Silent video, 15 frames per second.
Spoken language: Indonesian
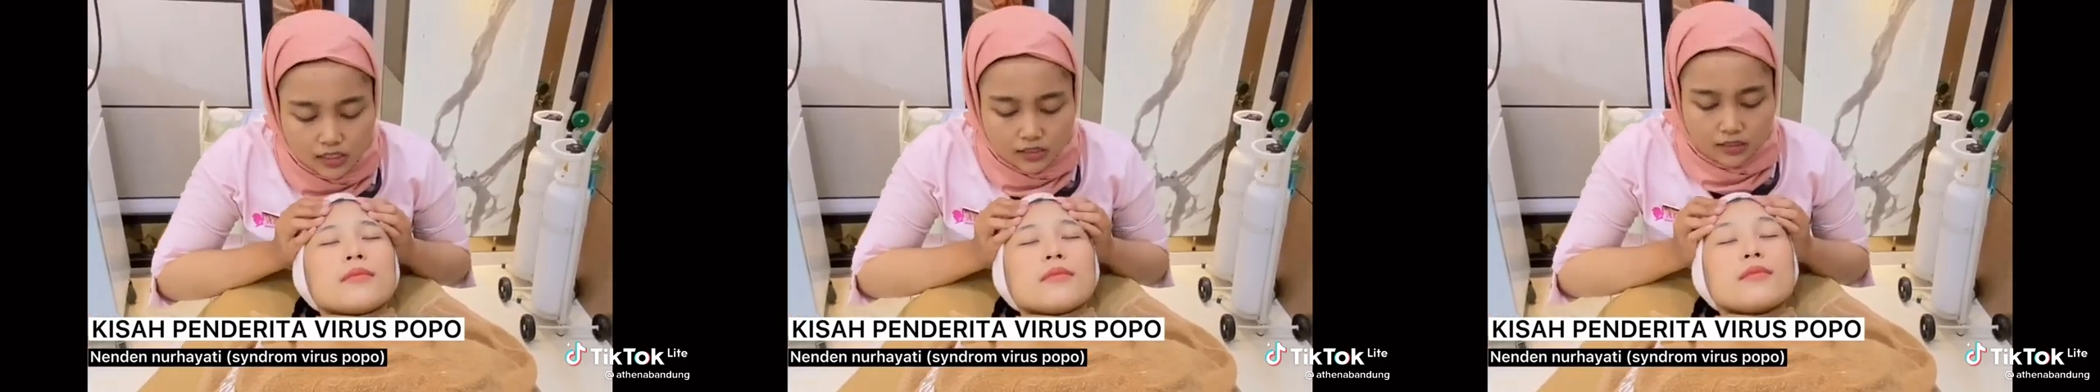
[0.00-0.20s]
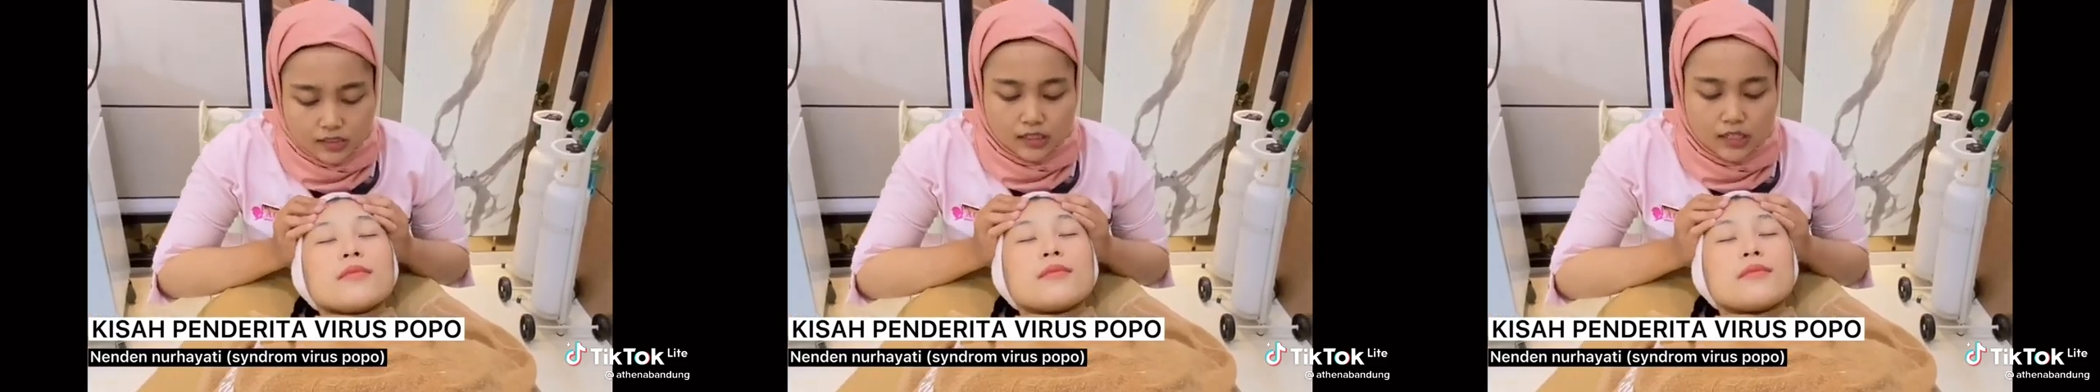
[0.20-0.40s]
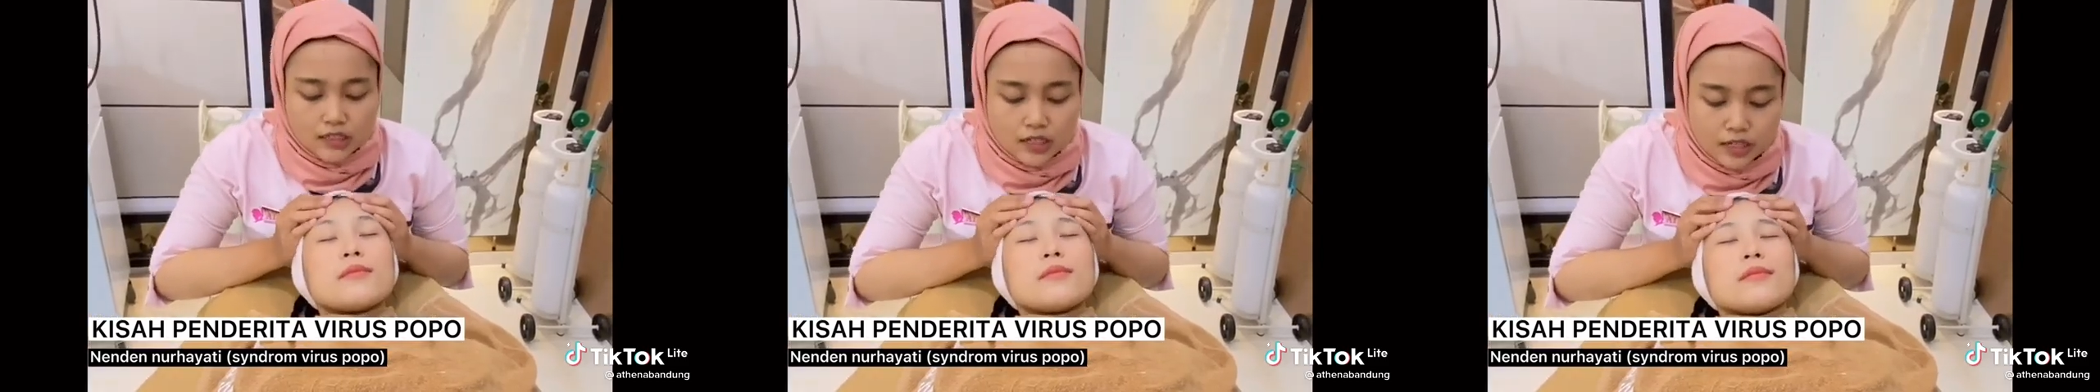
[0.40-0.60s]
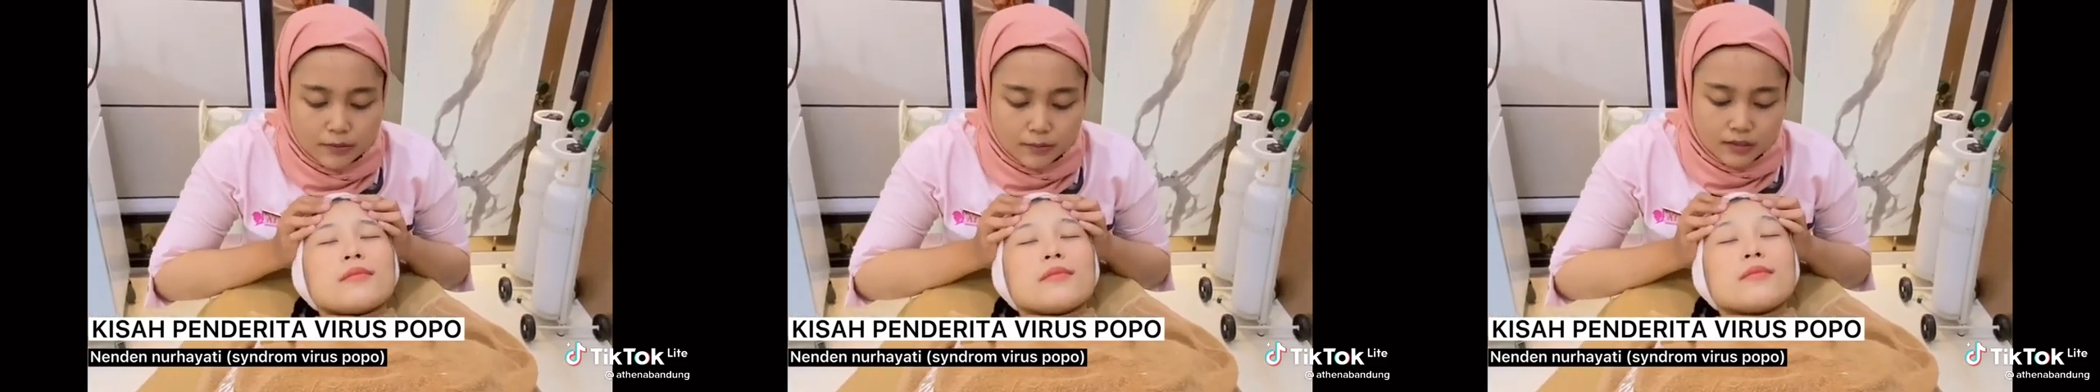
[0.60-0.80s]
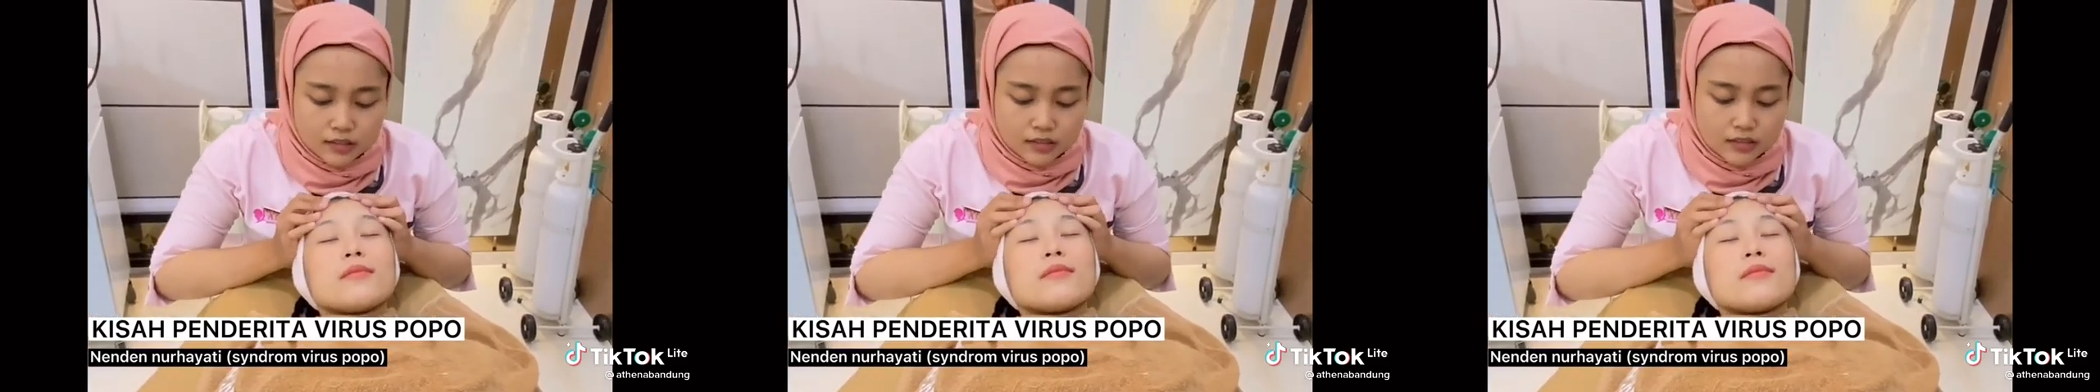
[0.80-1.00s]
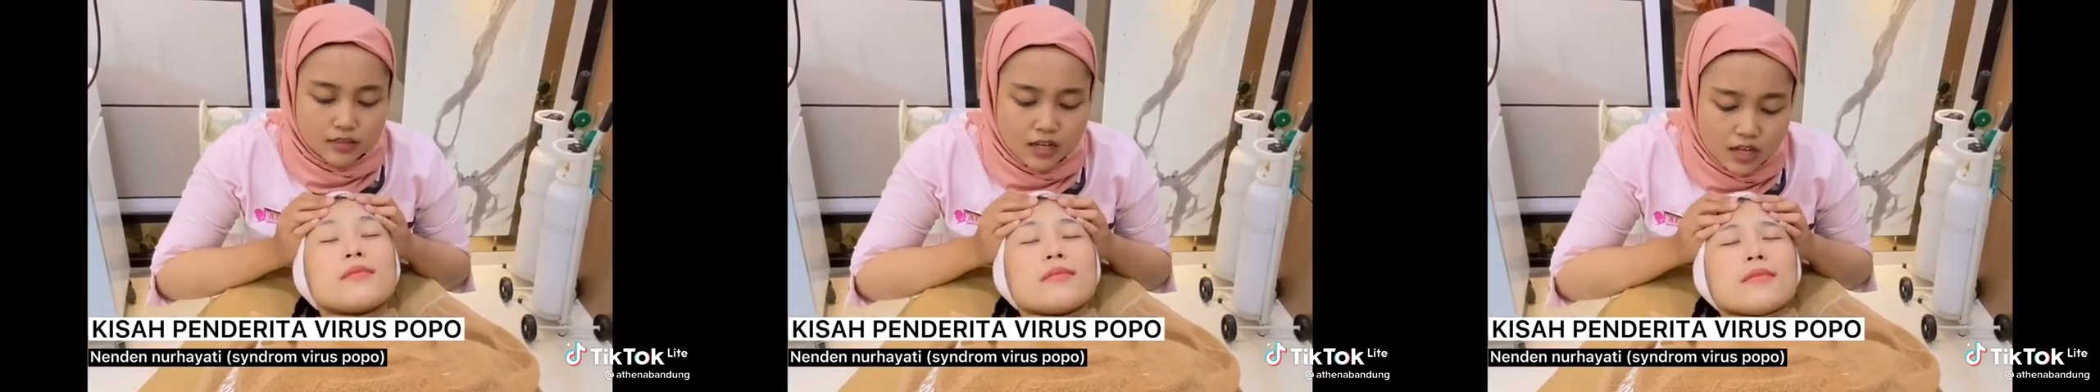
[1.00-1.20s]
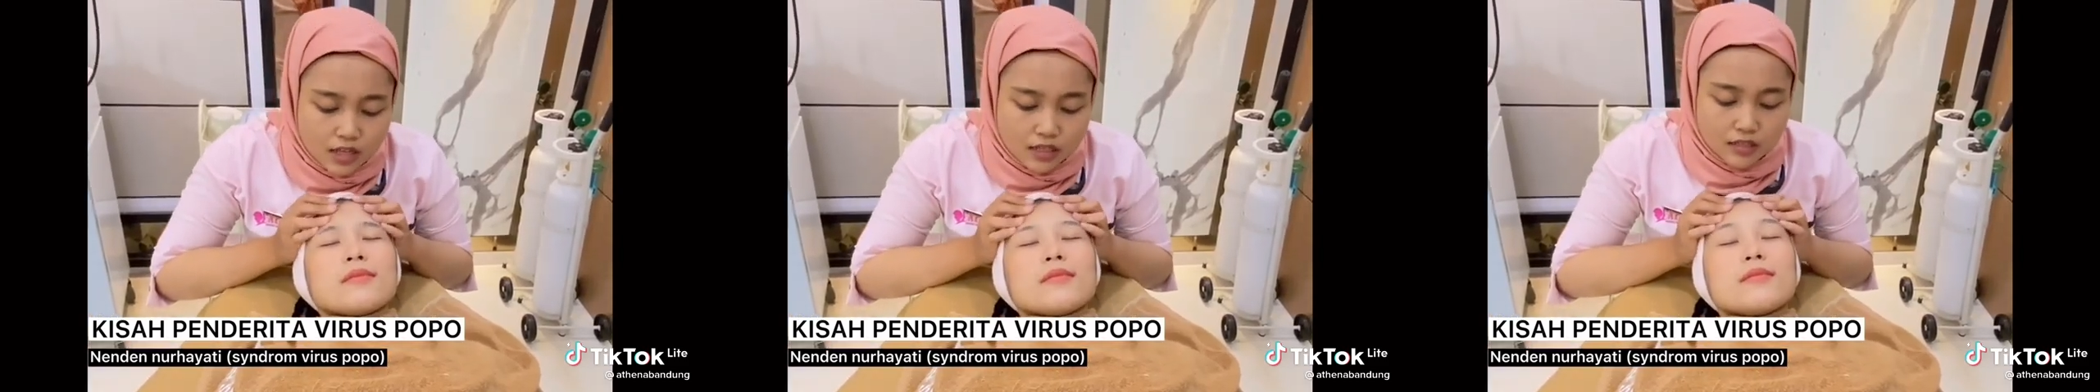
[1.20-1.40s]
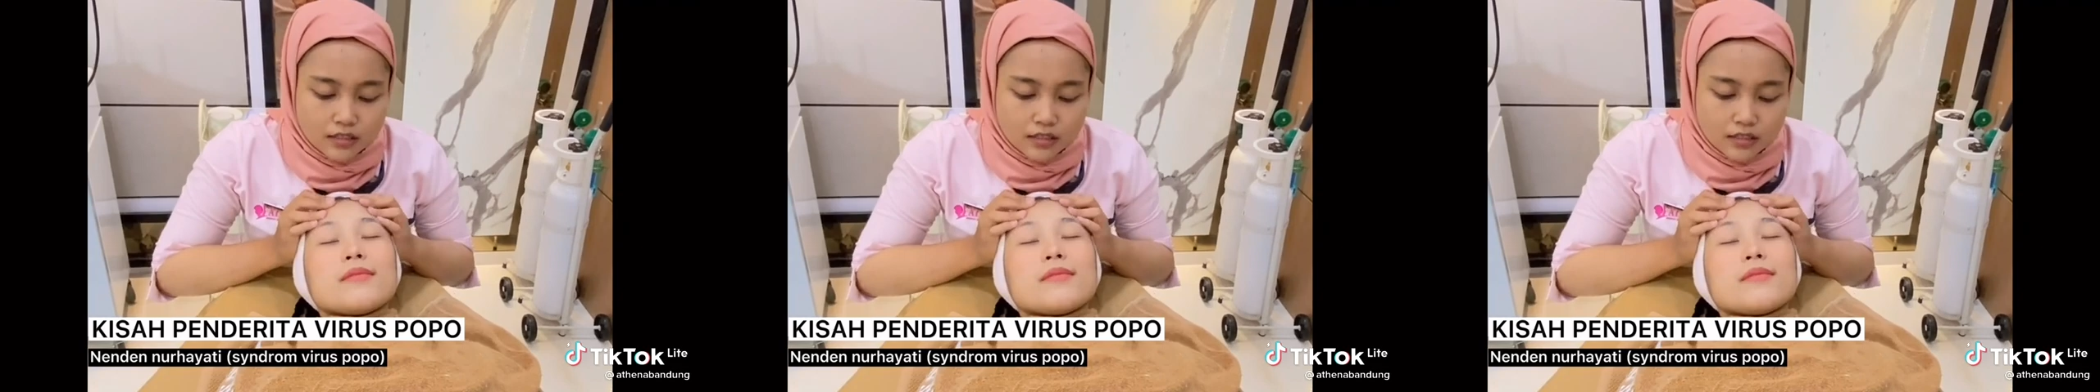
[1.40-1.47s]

ketika saya bekerja,